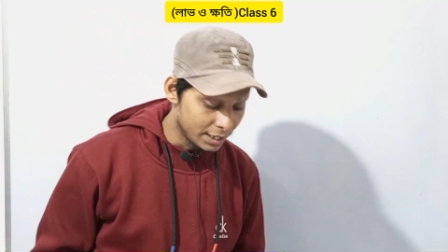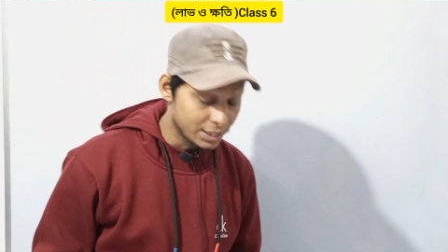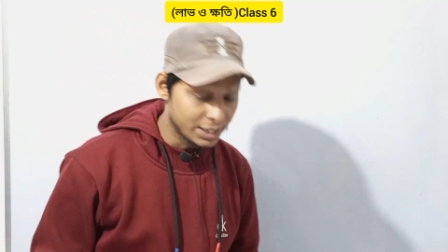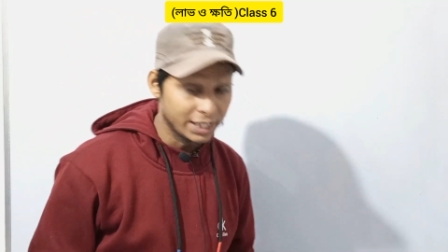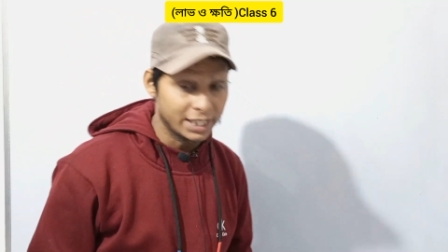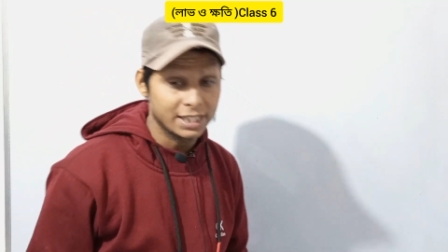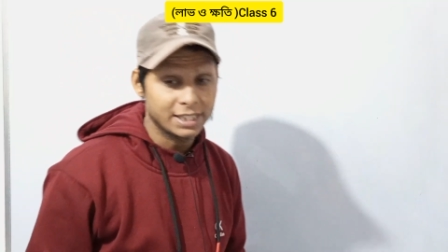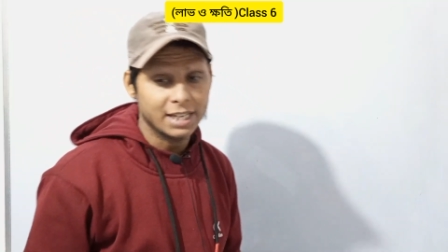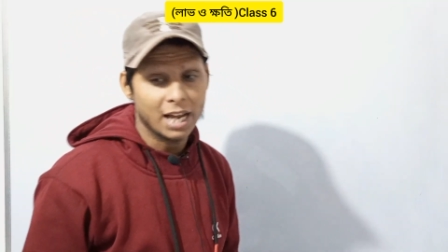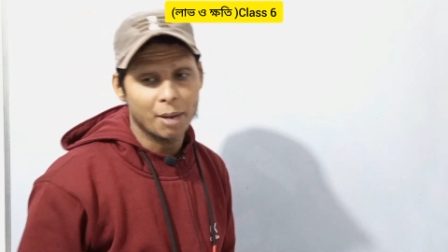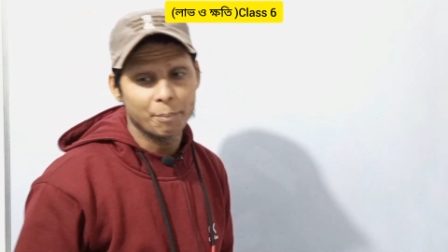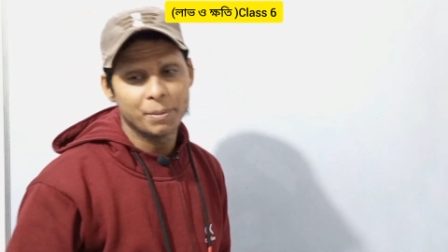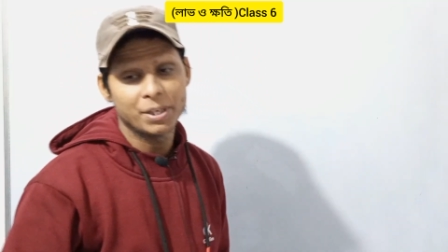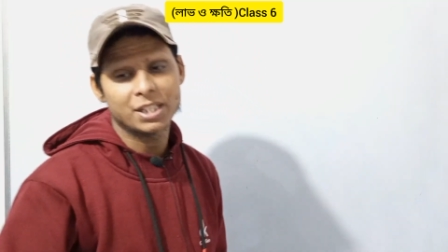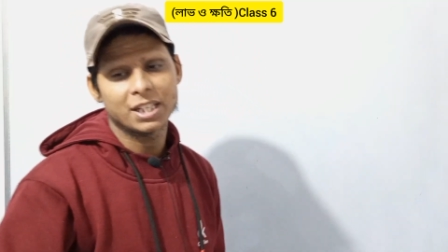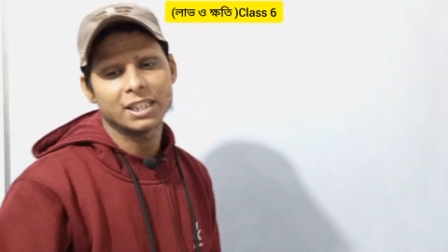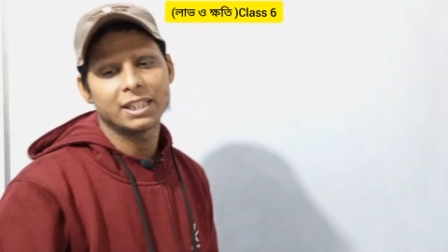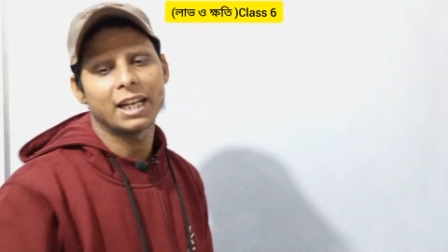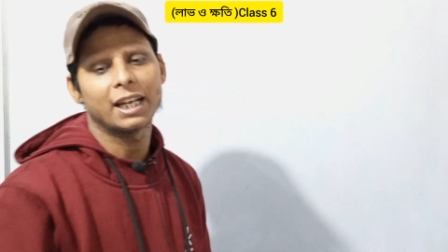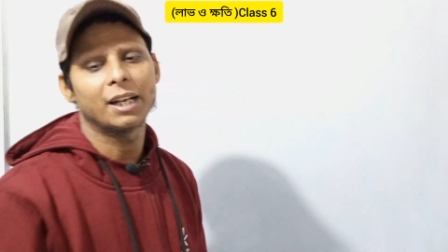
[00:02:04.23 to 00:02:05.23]
যে কি
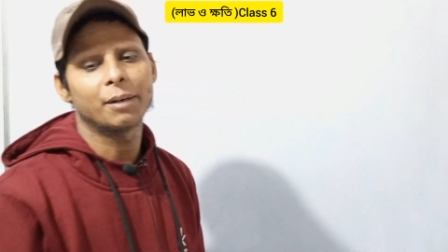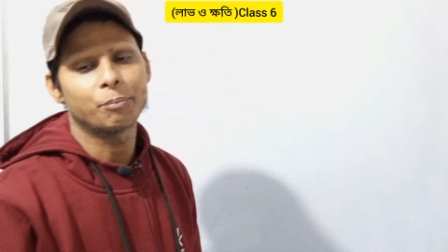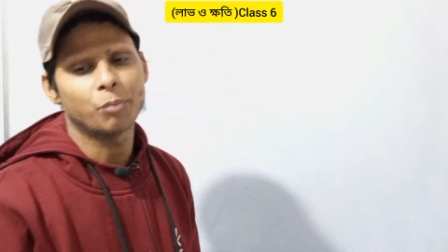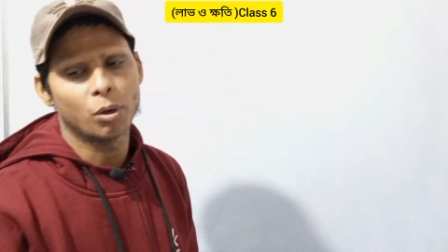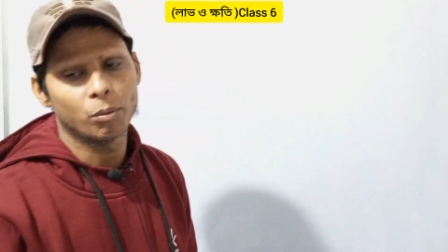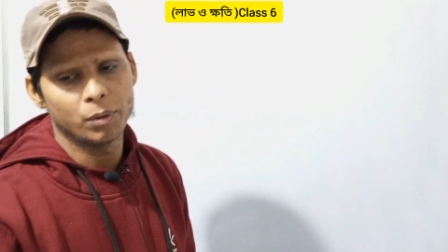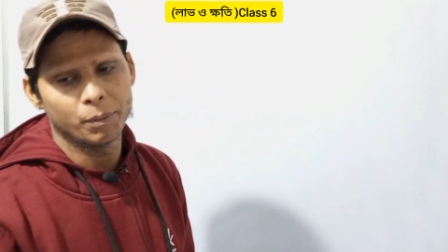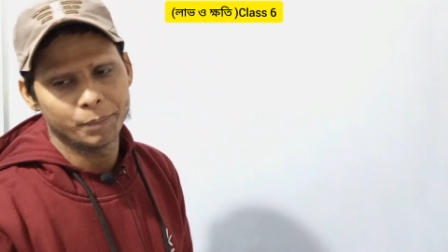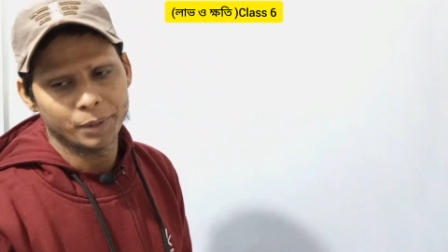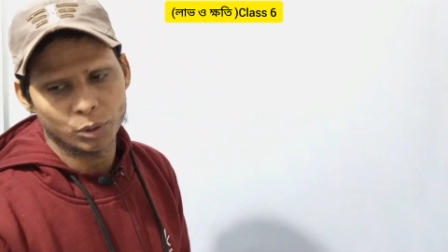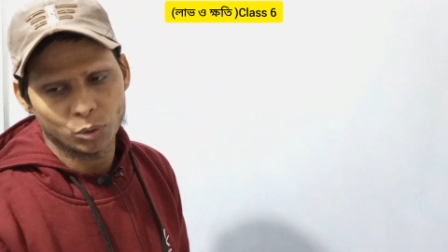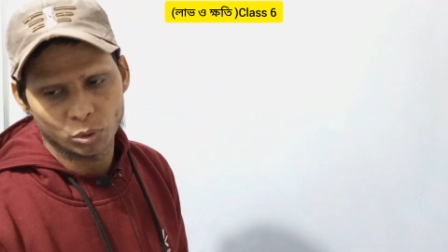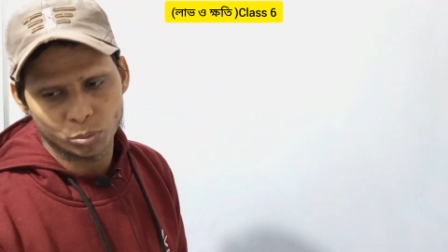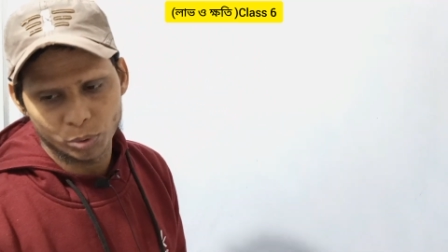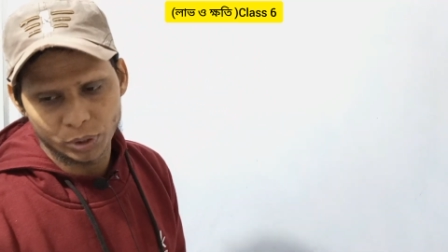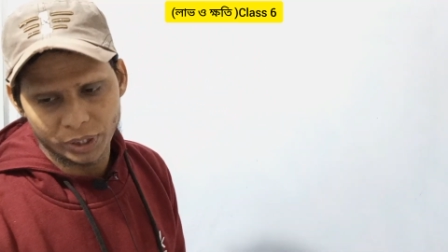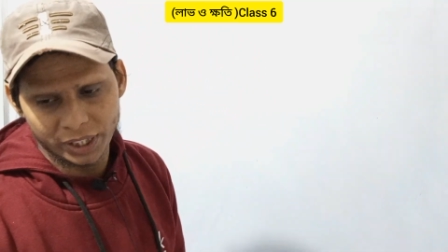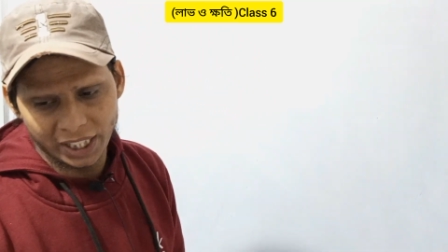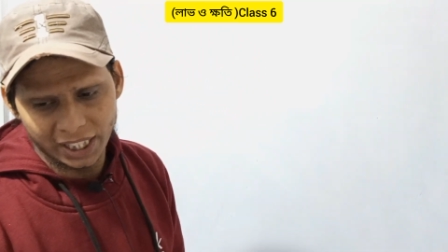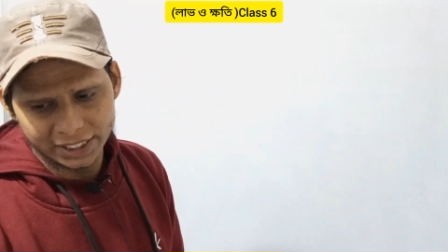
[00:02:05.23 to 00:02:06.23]
ছাব্বিশের দাগের প্রবলেমটা করব
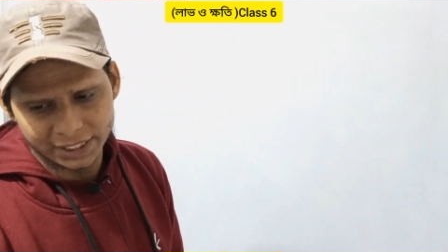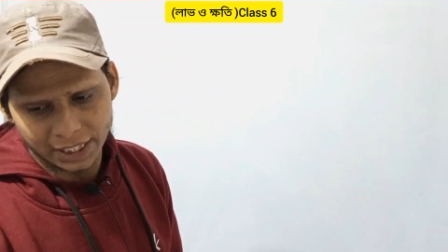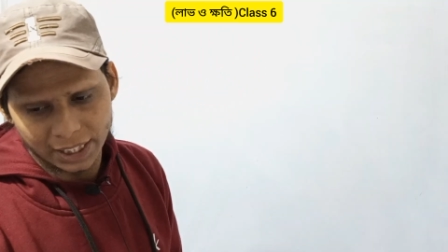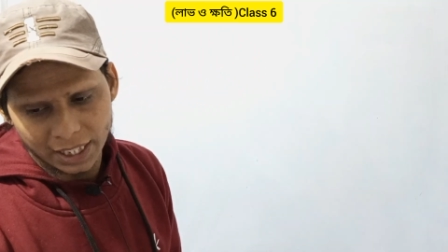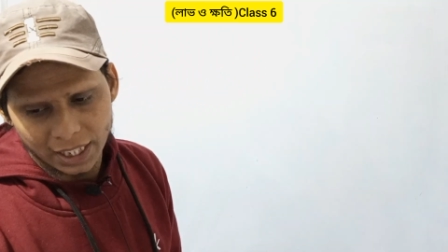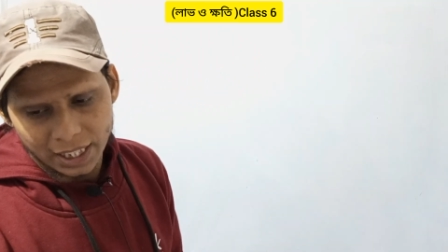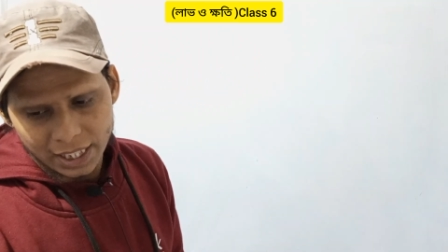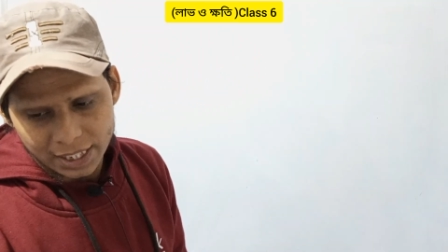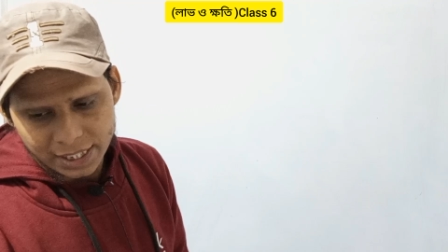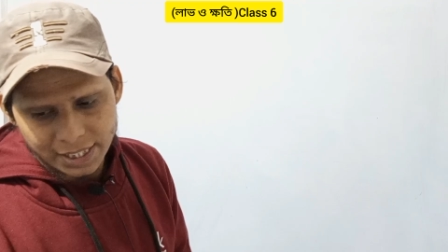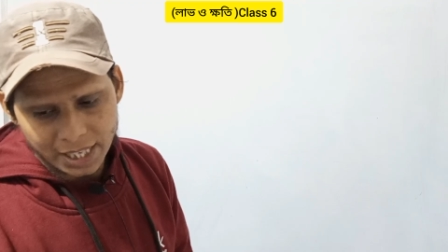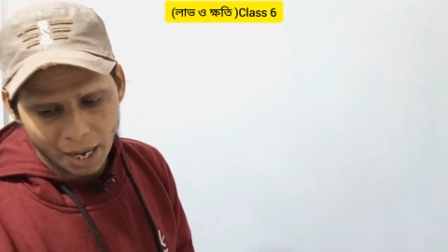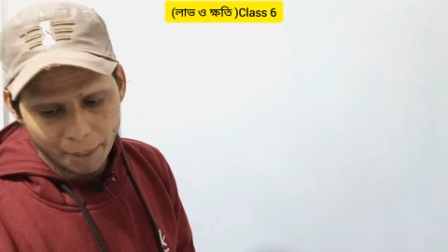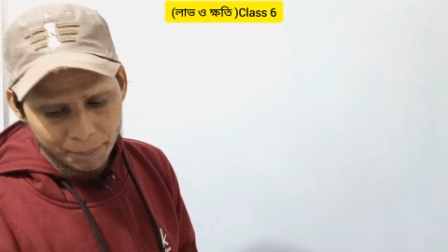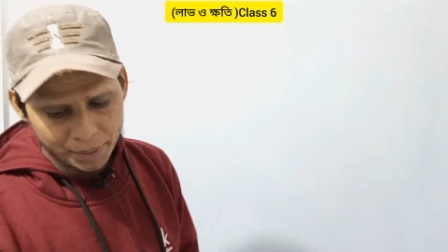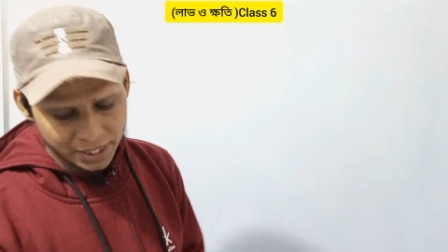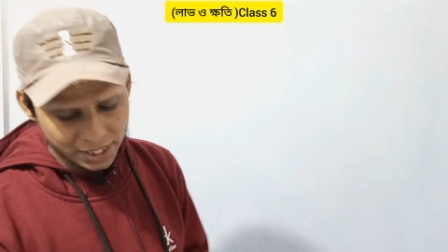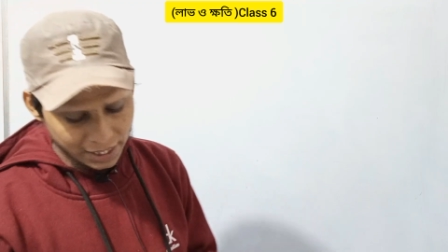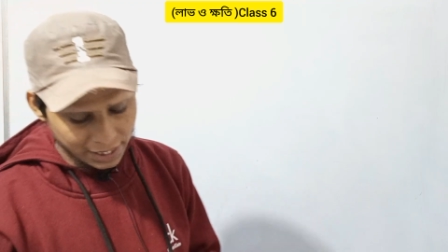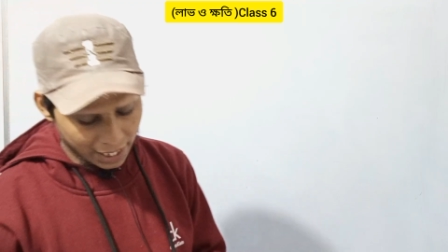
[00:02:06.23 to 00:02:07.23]
ঠিক আছে
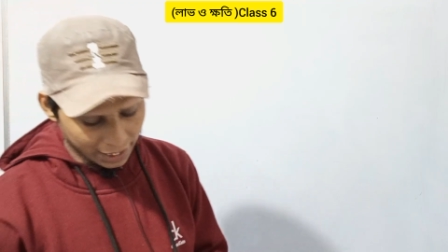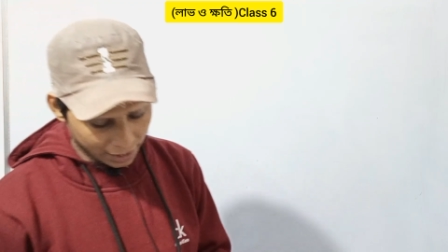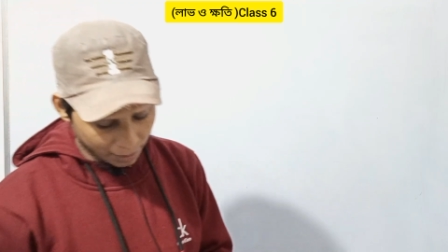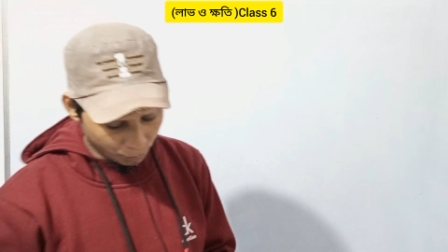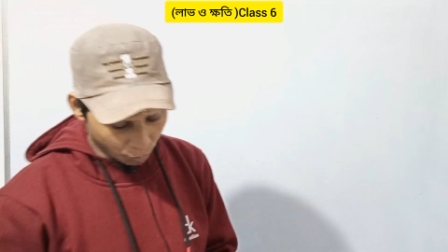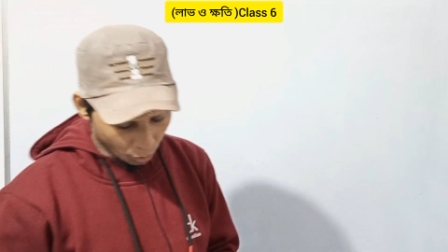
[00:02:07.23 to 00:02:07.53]
ছাব্বিশের দাগের